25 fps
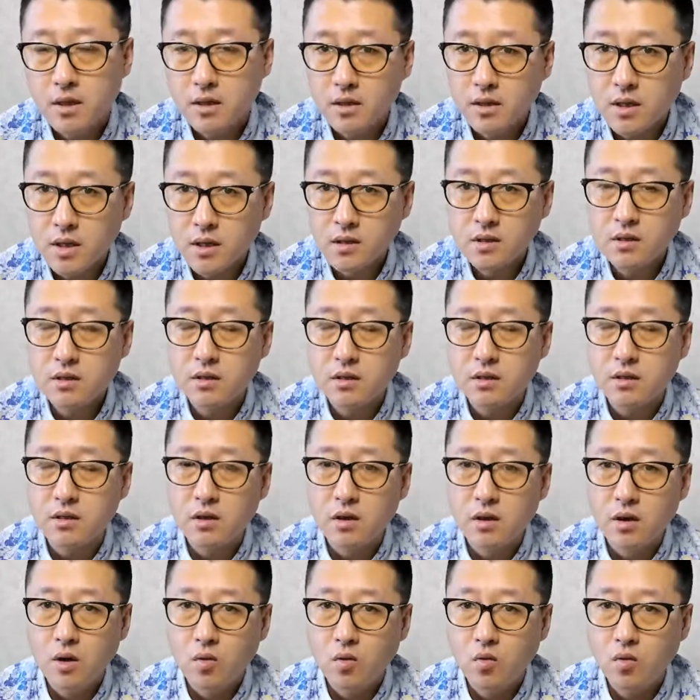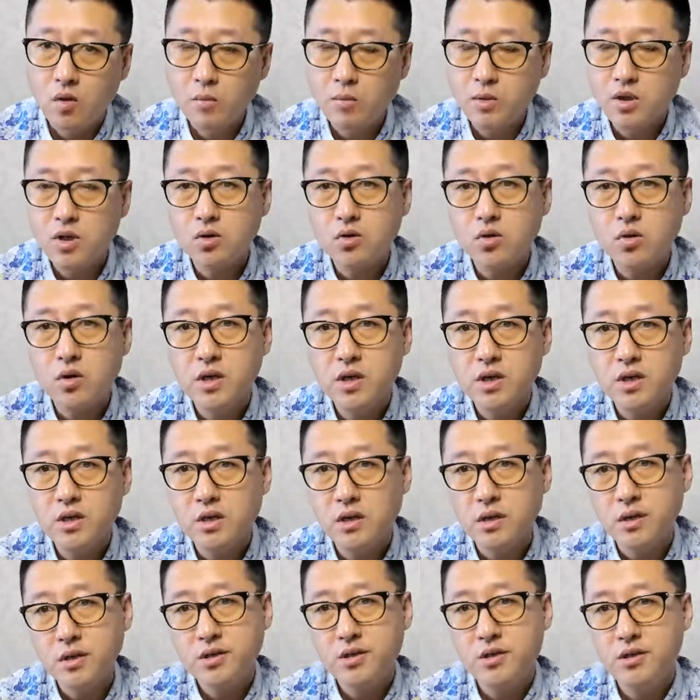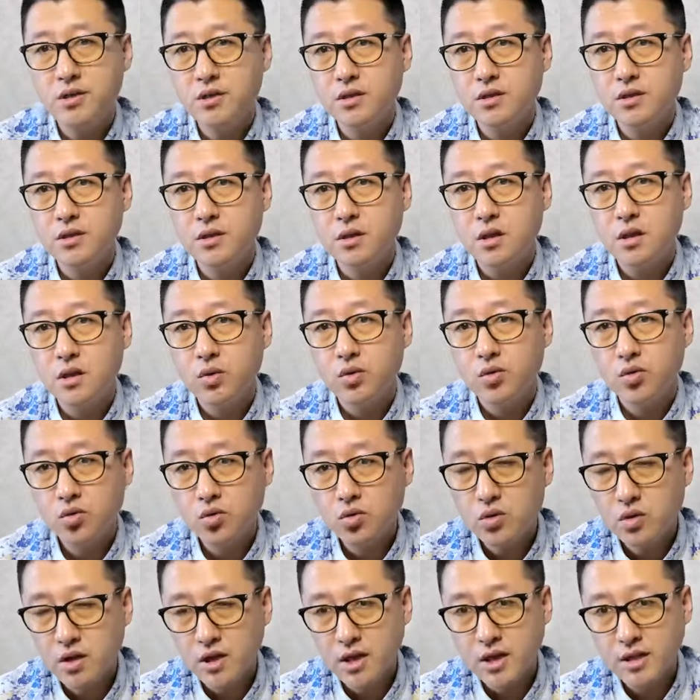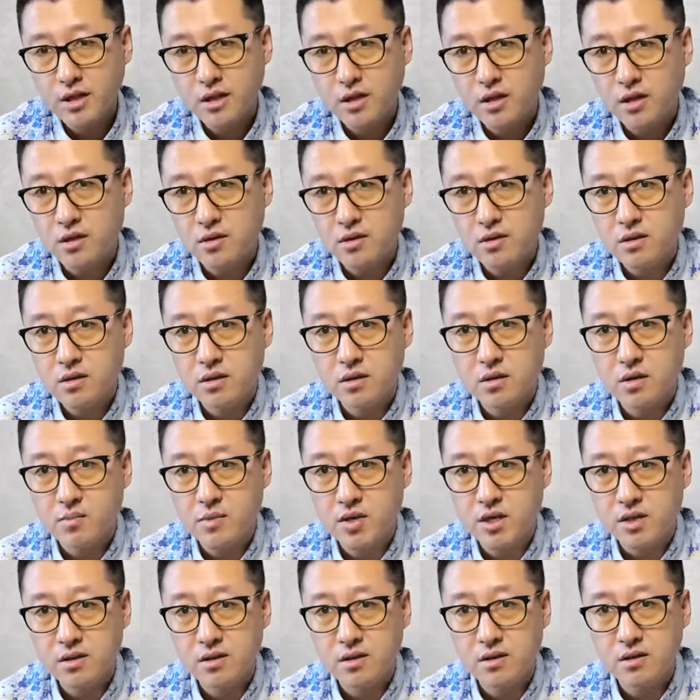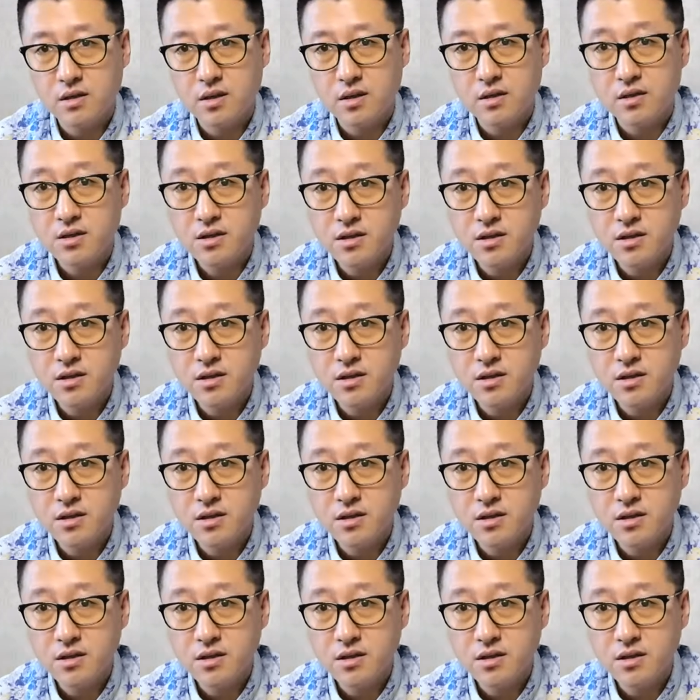但是我们的创业者和经营者如何来提高自己的名气呢？